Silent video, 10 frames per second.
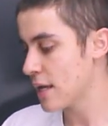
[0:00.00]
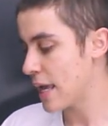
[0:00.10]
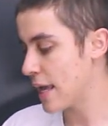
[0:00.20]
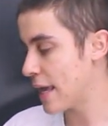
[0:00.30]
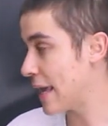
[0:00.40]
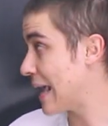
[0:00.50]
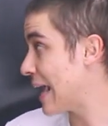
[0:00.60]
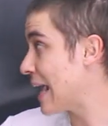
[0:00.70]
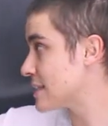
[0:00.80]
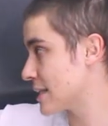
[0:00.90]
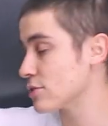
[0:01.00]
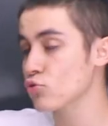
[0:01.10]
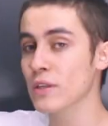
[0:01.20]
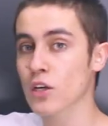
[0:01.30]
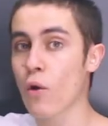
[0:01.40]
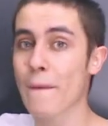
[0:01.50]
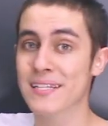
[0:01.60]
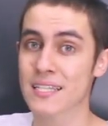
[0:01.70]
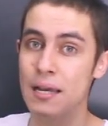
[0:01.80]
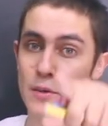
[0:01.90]
É, essa questão do ITA cobre
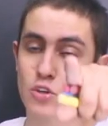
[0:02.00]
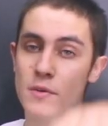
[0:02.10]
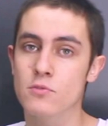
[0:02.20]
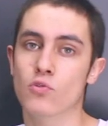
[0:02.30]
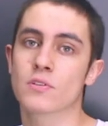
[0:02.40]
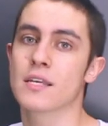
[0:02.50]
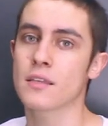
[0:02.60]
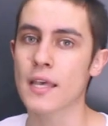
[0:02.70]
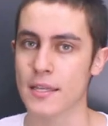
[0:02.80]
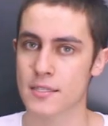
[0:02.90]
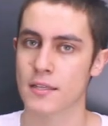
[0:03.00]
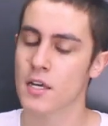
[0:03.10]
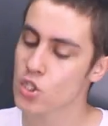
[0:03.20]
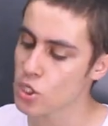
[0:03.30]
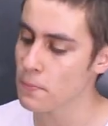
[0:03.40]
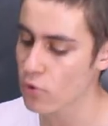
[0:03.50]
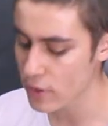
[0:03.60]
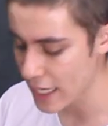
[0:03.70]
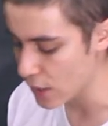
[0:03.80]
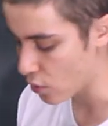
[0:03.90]
exatamente o mesmo conceito que essa. Tipo, qual
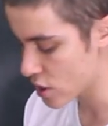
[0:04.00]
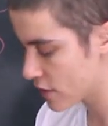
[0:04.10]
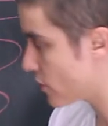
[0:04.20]
que é a lógica?